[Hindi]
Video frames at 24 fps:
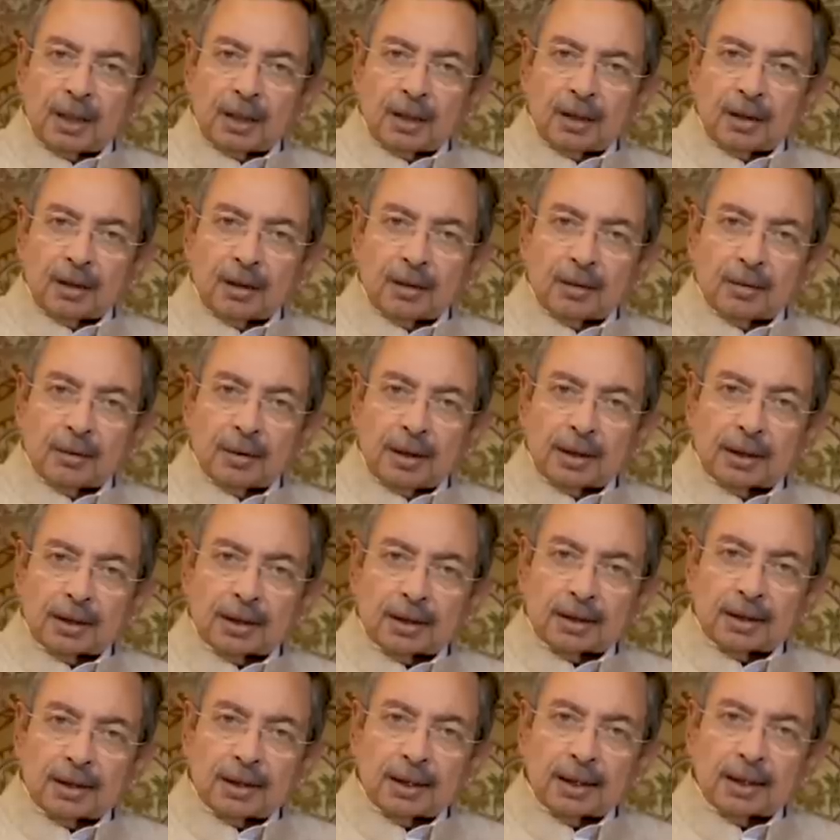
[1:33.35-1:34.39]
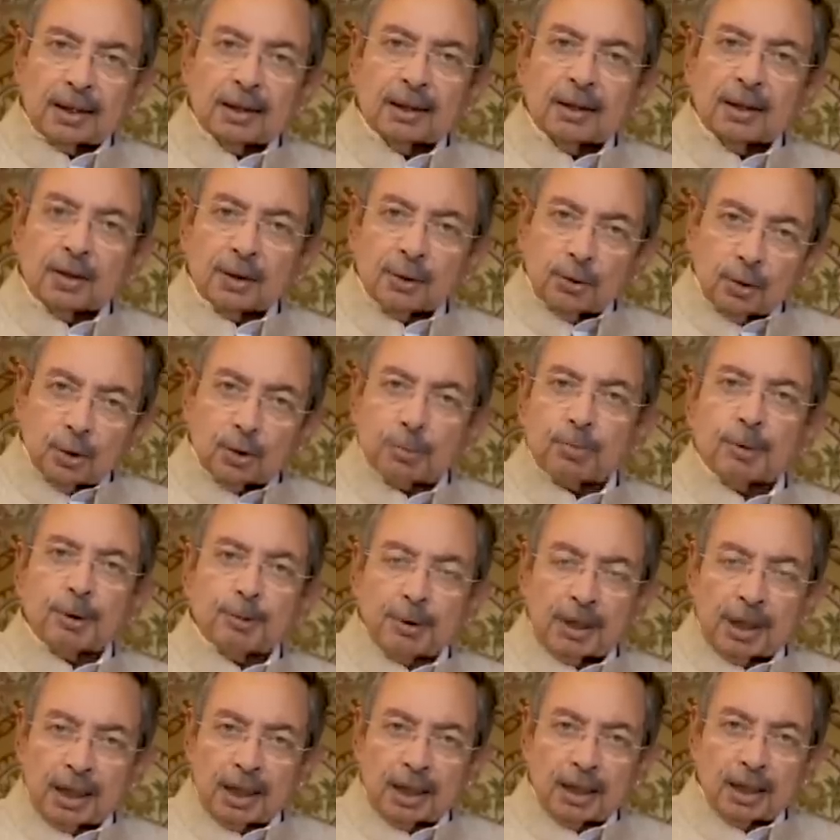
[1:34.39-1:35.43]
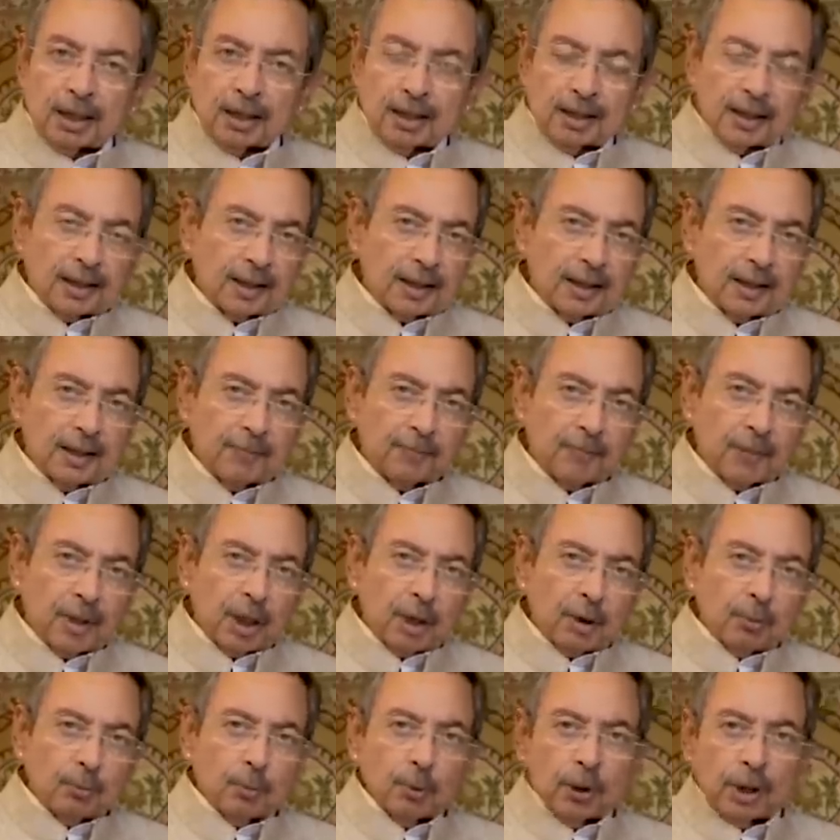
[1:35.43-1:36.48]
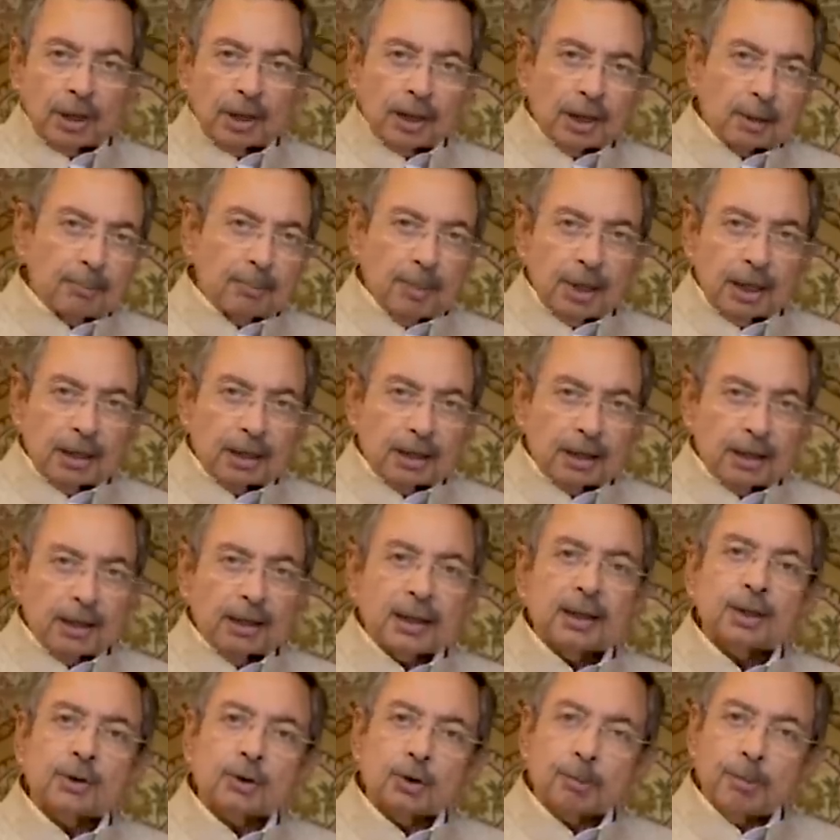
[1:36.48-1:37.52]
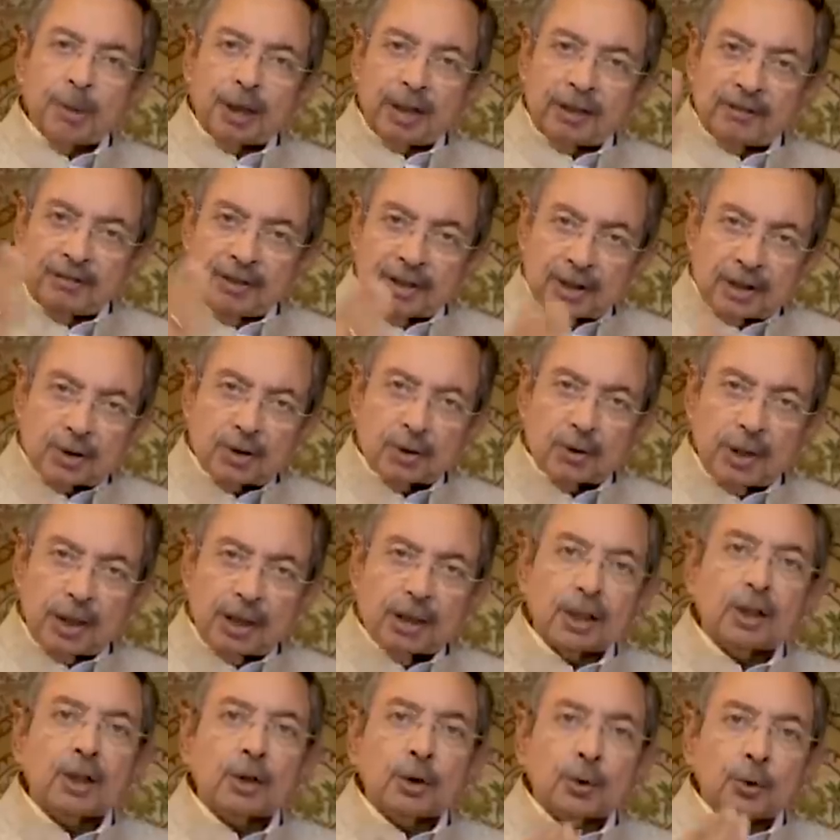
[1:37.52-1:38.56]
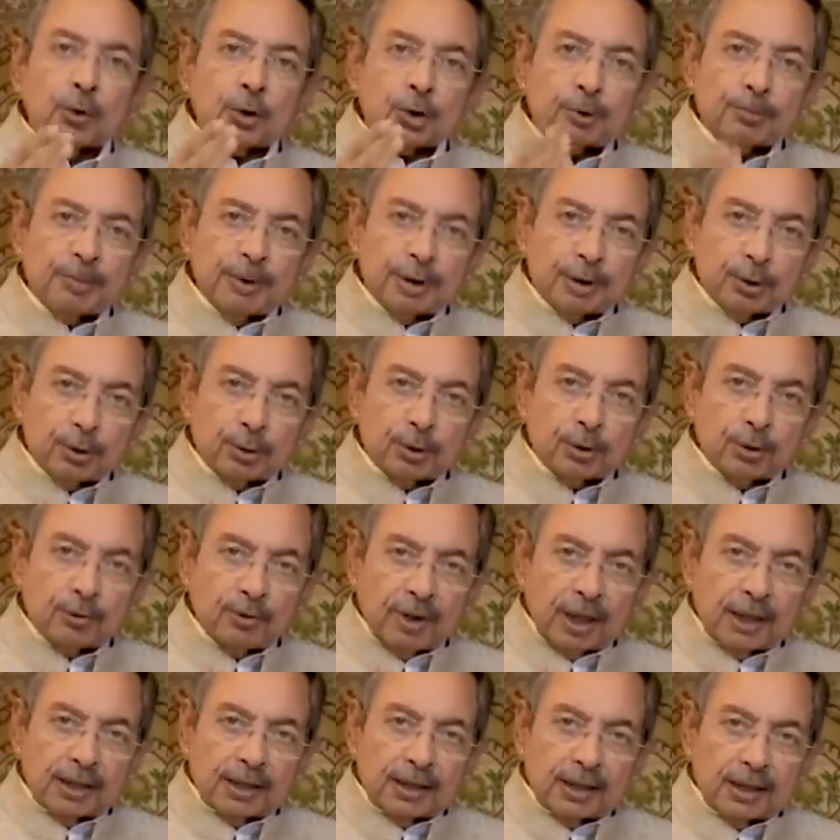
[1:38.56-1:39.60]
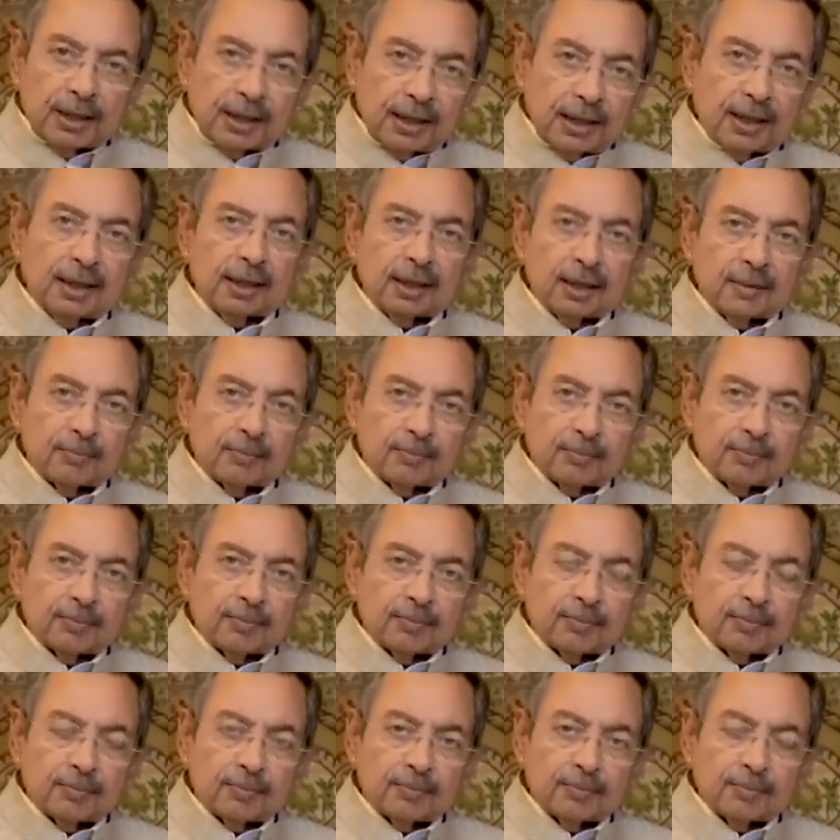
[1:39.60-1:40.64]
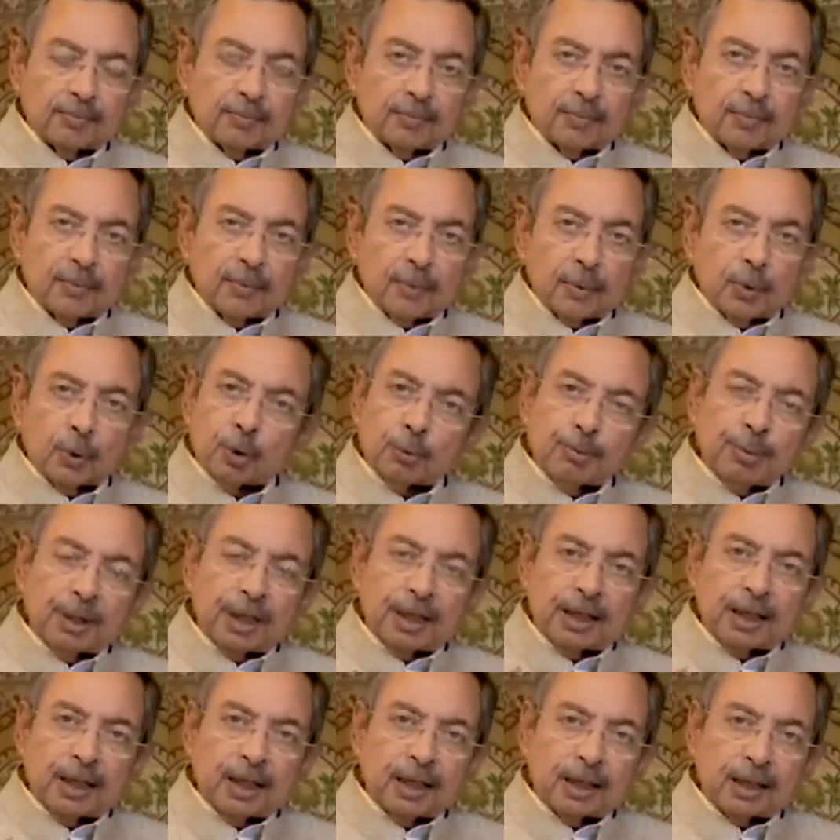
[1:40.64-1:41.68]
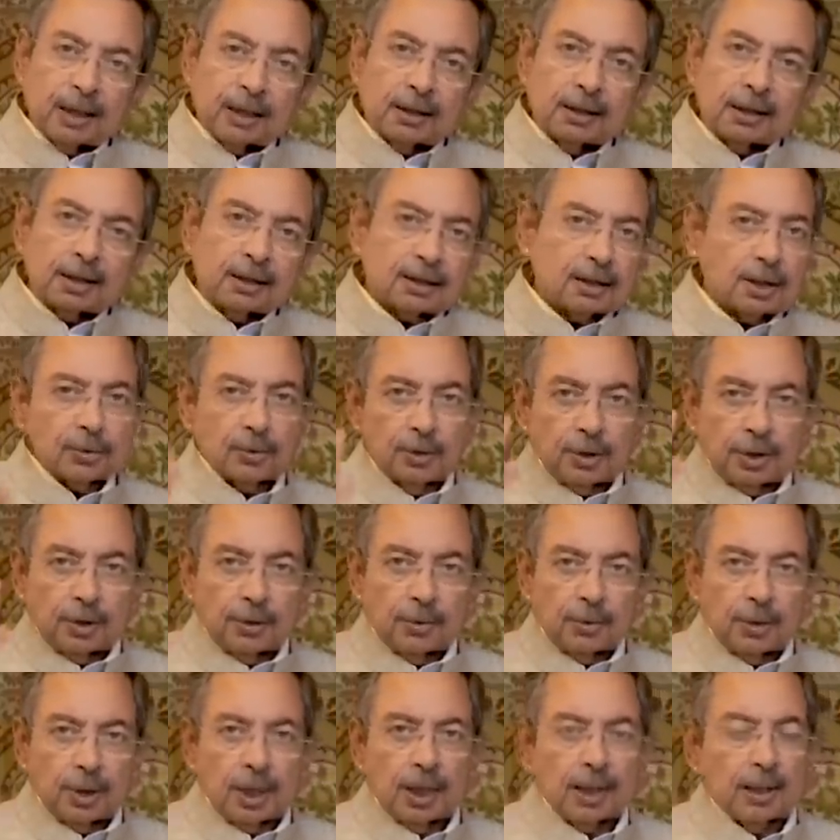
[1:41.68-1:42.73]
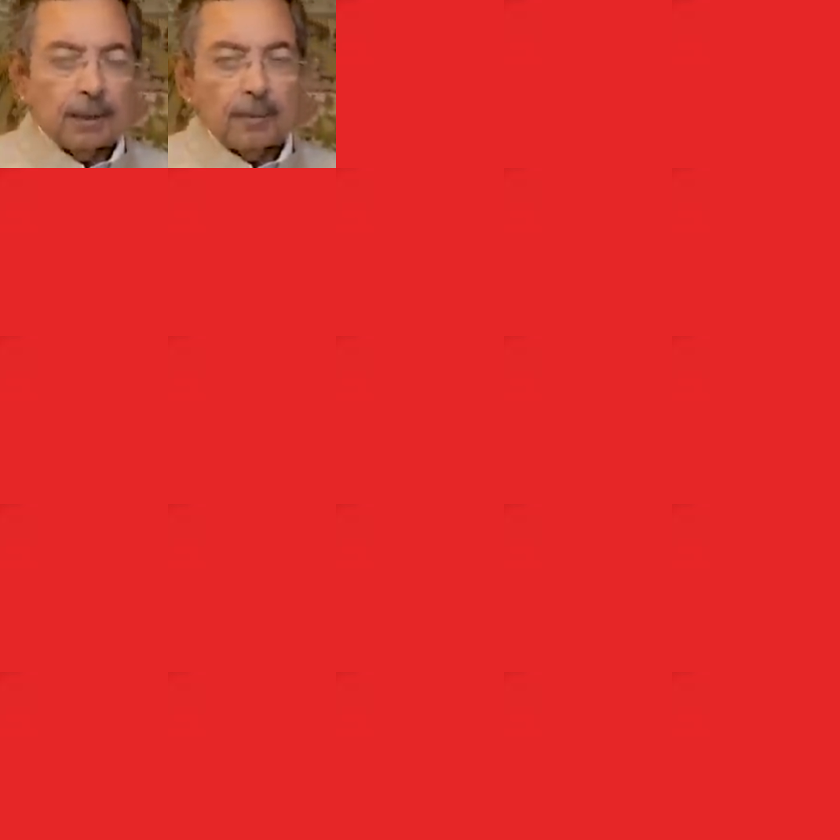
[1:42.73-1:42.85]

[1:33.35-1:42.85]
एक तरह से एक दुश्मन बनाकर लड़ा गया वो अलग बात थी जो मैनिफेस्टो है उसमें जो जो वायदे हैं उन पर निगाह रखना ज़रूरी होगा